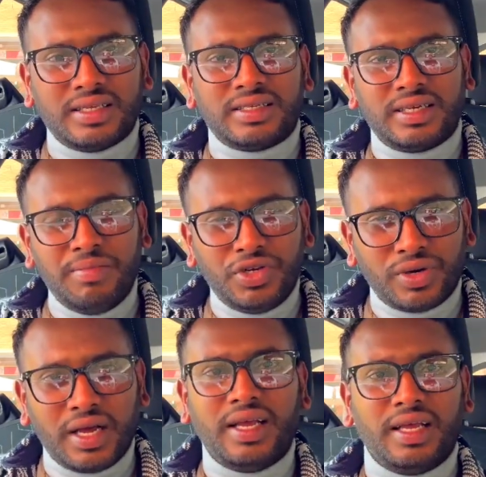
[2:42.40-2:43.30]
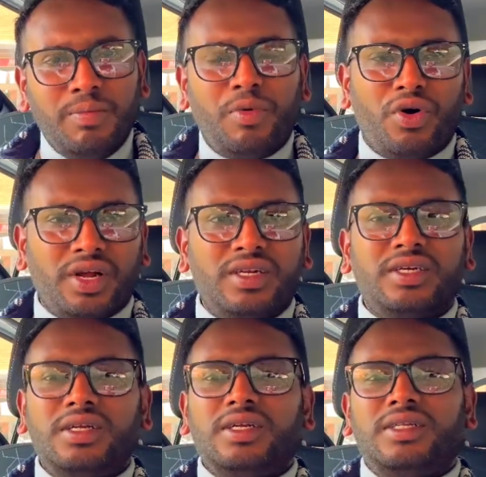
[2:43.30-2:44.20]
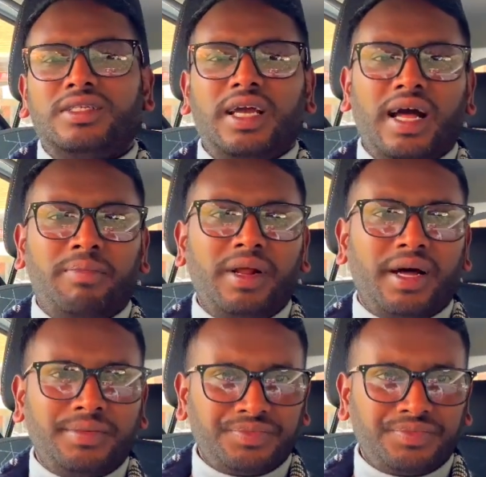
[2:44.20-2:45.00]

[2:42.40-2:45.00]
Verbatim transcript: সেই বিষয়টাই ইম্পর্টেন্ট যে আপনারা